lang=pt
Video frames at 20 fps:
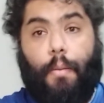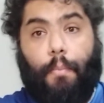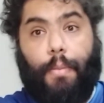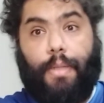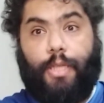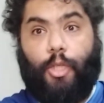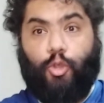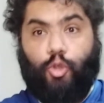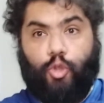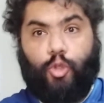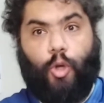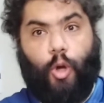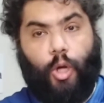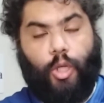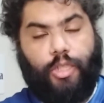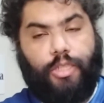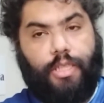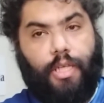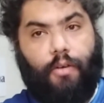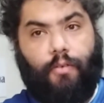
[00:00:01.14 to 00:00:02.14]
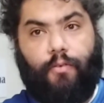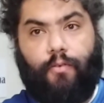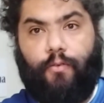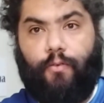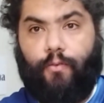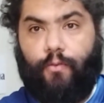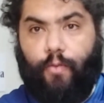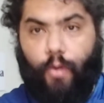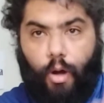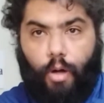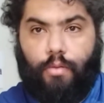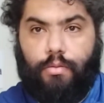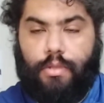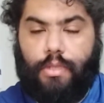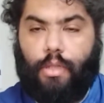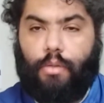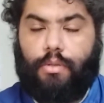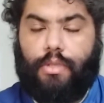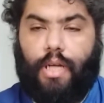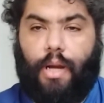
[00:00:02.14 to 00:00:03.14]
Matheus Costa
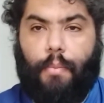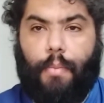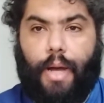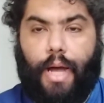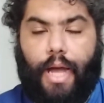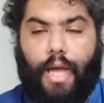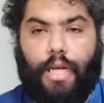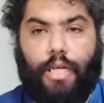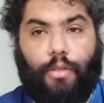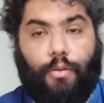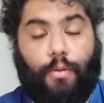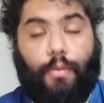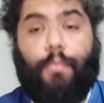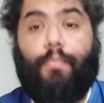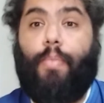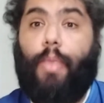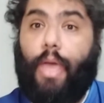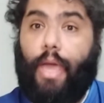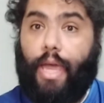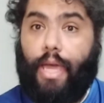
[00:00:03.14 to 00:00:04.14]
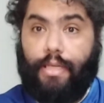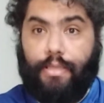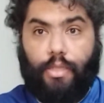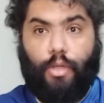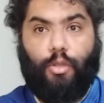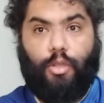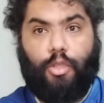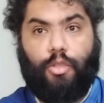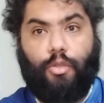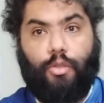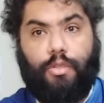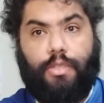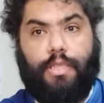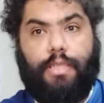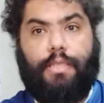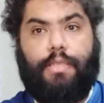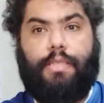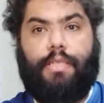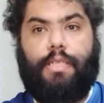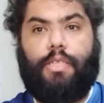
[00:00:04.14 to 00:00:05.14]
volta ao trabalho. Essas e é outras
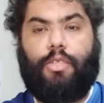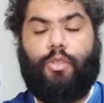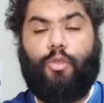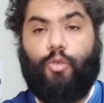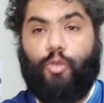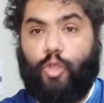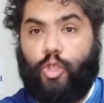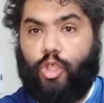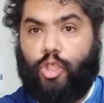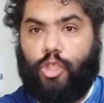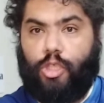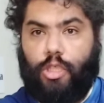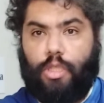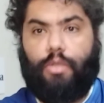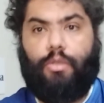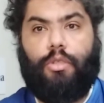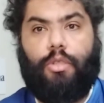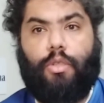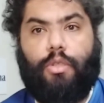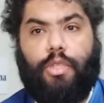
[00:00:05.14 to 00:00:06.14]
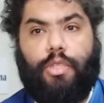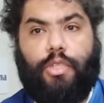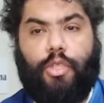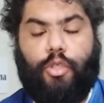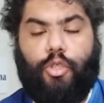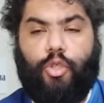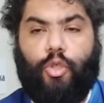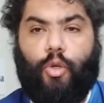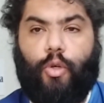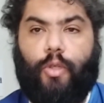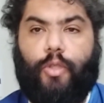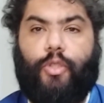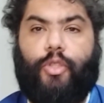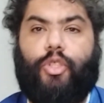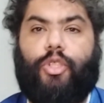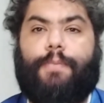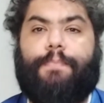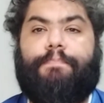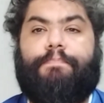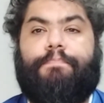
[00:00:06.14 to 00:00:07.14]
notícias no Giro de Notícias de
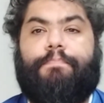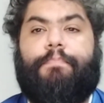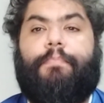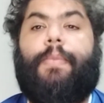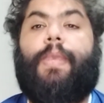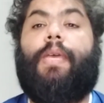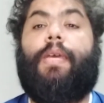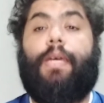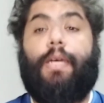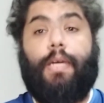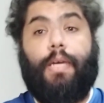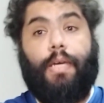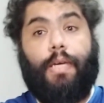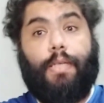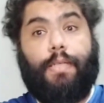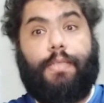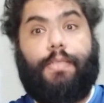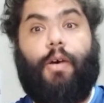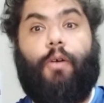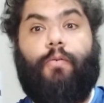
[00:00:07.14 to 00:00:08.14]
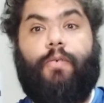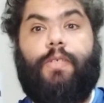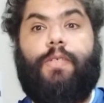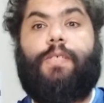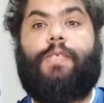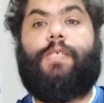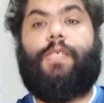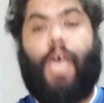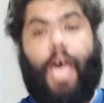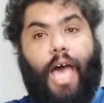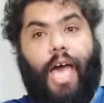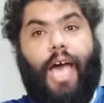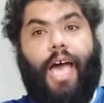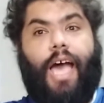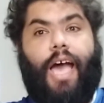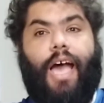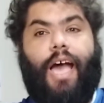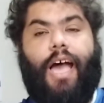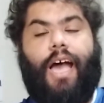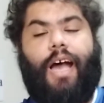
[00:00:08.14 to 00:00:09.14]
hoje. Salve,
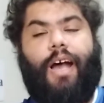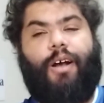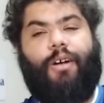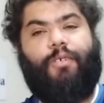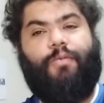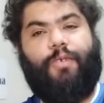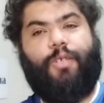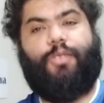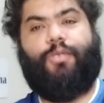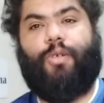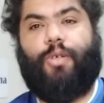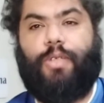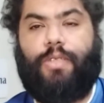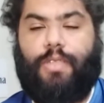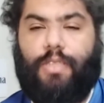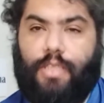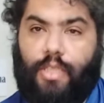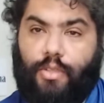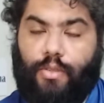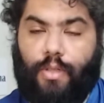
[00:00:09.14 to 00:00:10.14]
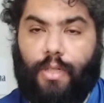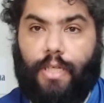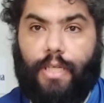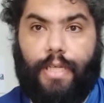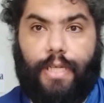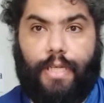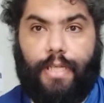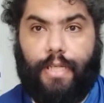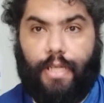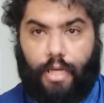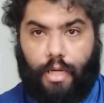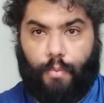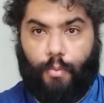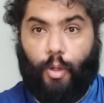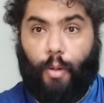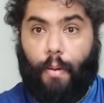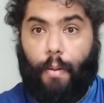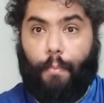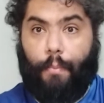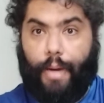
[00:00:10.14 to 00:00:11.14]
salve, torcida azulina! Meu
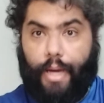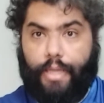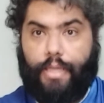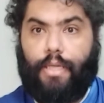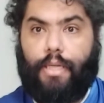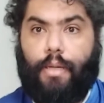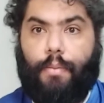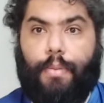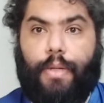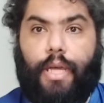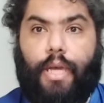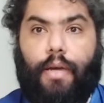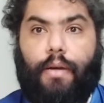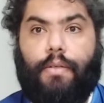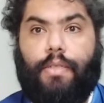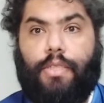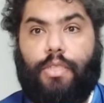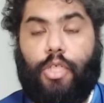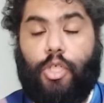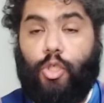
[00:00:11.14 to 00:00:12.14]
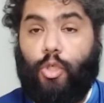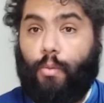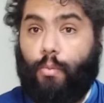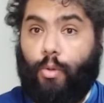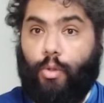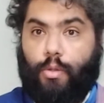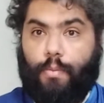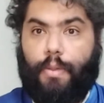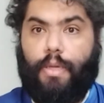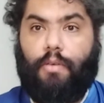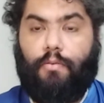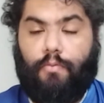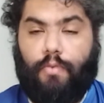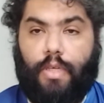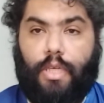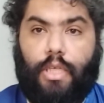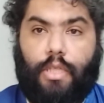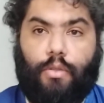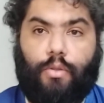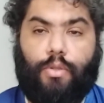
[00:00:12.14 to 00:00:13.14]
nome é Mike Gabriel e sejam muito
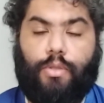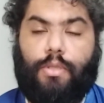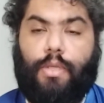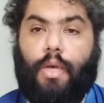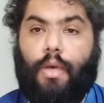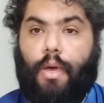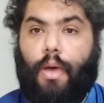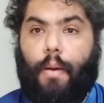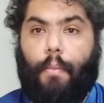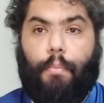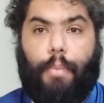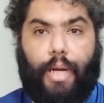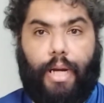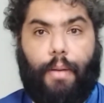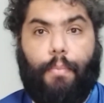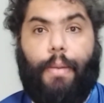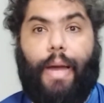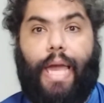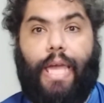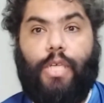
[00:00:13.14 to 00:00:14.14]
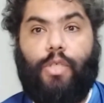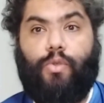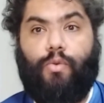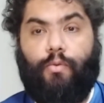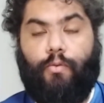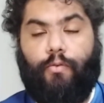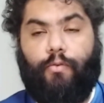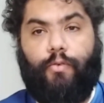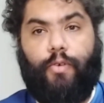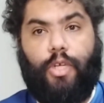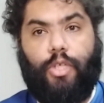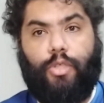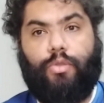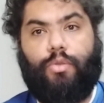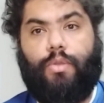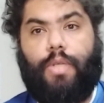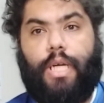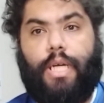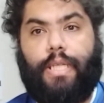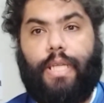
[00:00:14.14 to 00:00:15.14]
bem-vindos para mais um vídeo
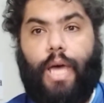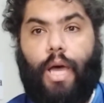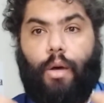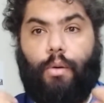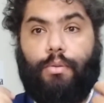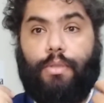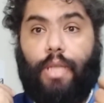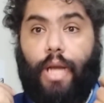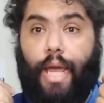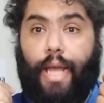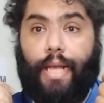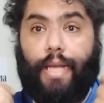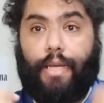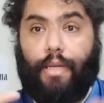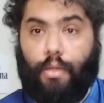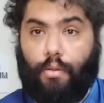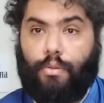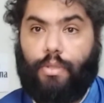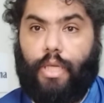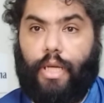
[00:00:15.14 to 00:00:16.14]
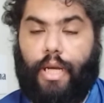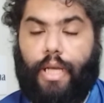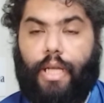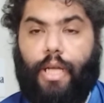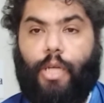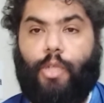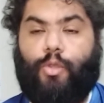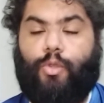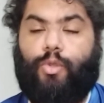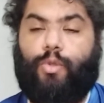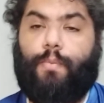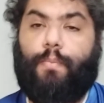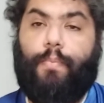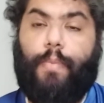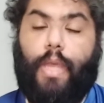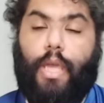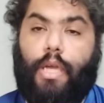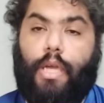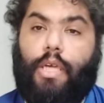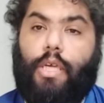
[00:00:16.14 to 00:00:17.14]
do canal Dragão de Aracaju.
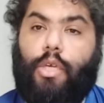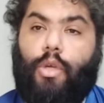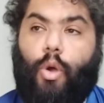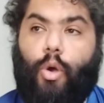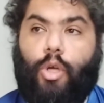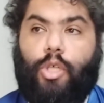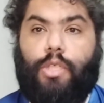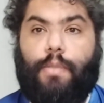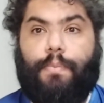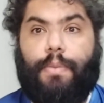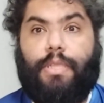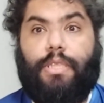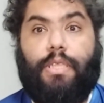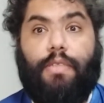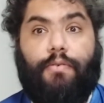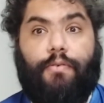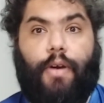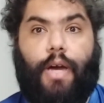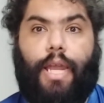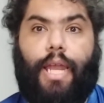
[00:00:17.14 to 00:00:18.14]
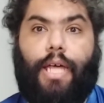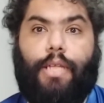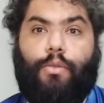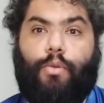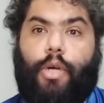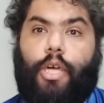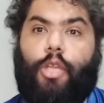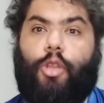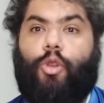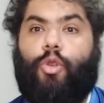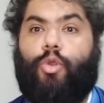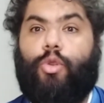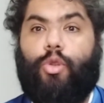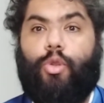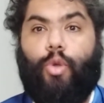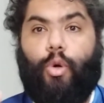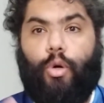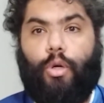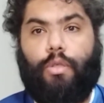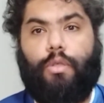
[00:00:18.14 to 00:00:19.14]
E hoje, para a gente falar do
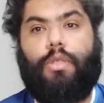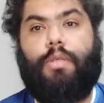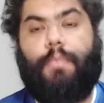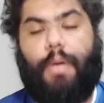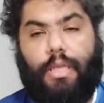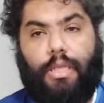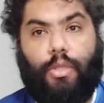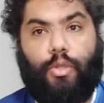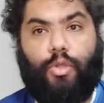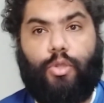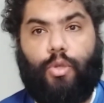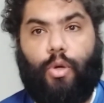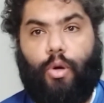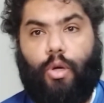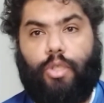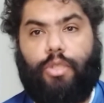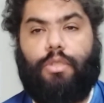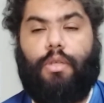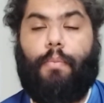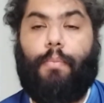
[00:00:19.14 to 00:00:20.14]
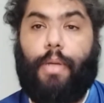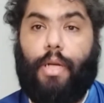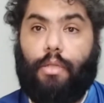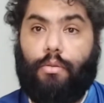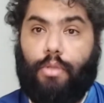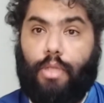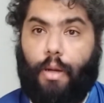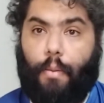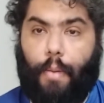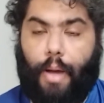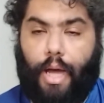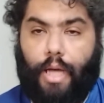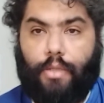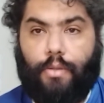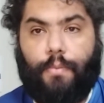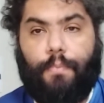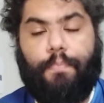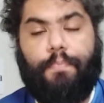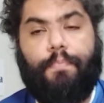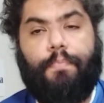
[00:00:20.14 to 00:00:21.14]
retorno de Matheus Costa à beira do
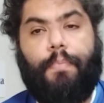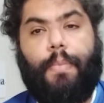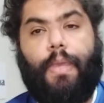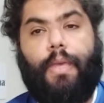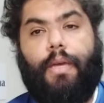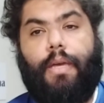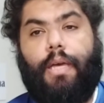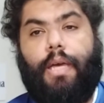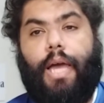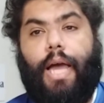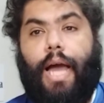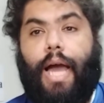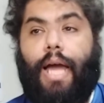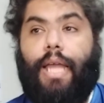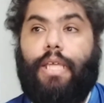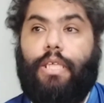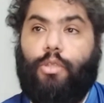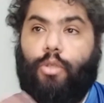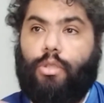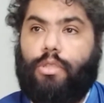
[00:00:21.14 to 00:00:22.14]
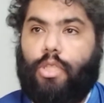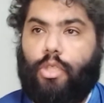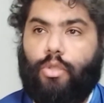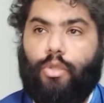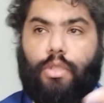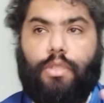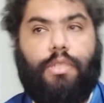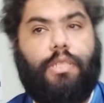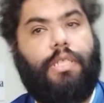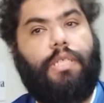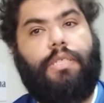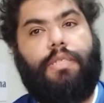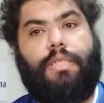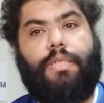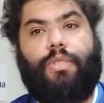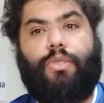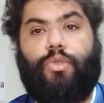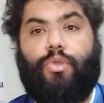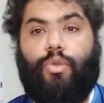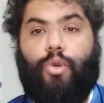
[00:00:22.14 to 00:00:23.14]
gramado, além de outras
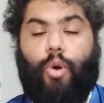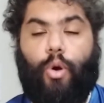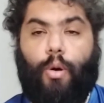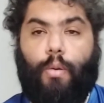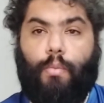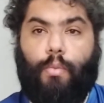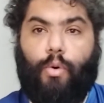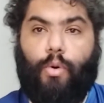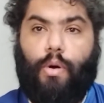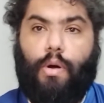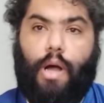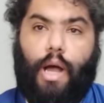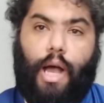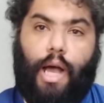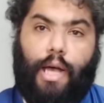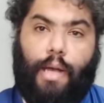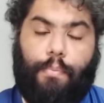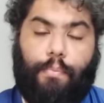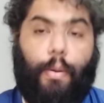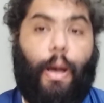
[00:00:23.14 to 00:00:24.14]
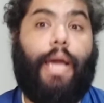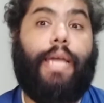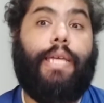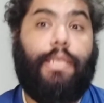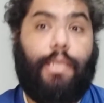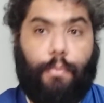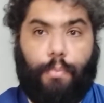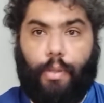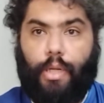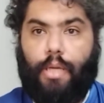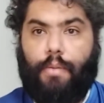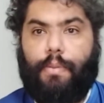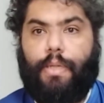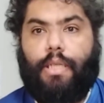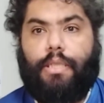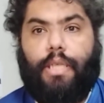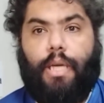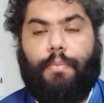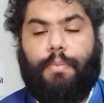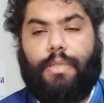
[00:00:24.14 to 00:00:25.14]
notícias como a ainda
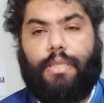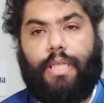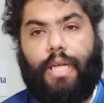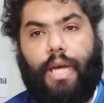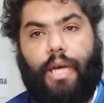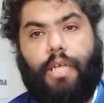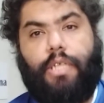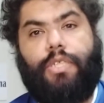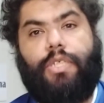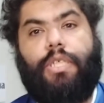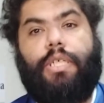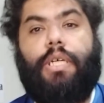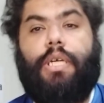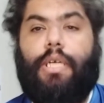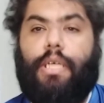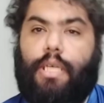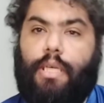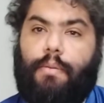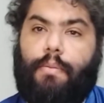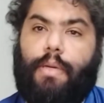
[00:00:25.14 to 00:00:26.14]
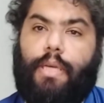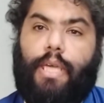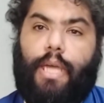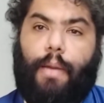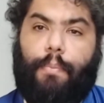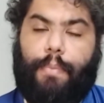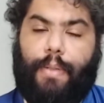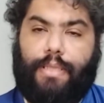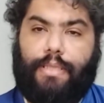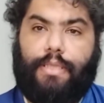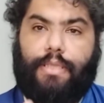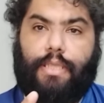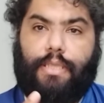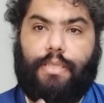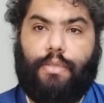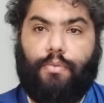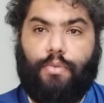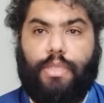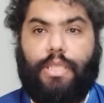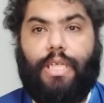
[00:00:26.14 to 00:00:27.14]
polêmica de arbitragem e a
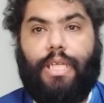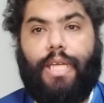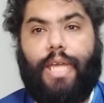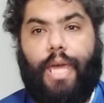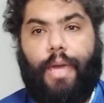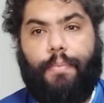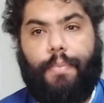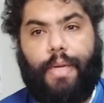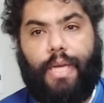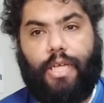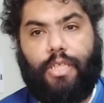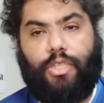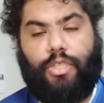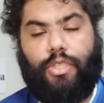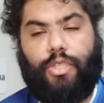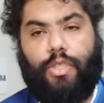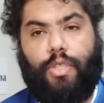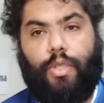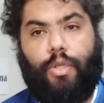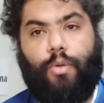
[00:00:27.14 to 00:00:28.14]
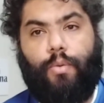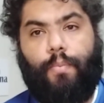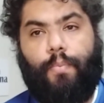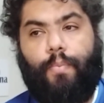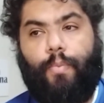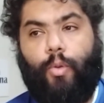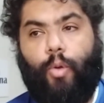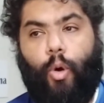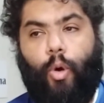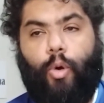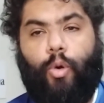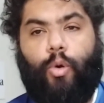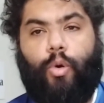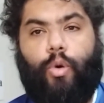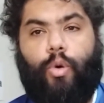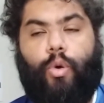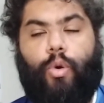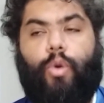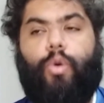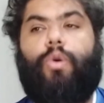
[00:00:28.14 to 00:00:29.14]
apresentação de Guilherme Castilho no
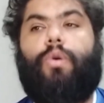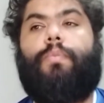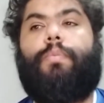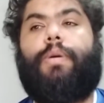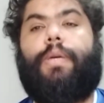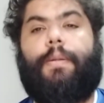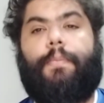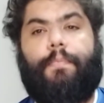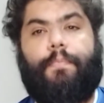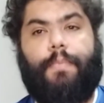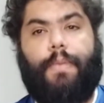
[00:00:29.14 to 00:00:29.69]
clube.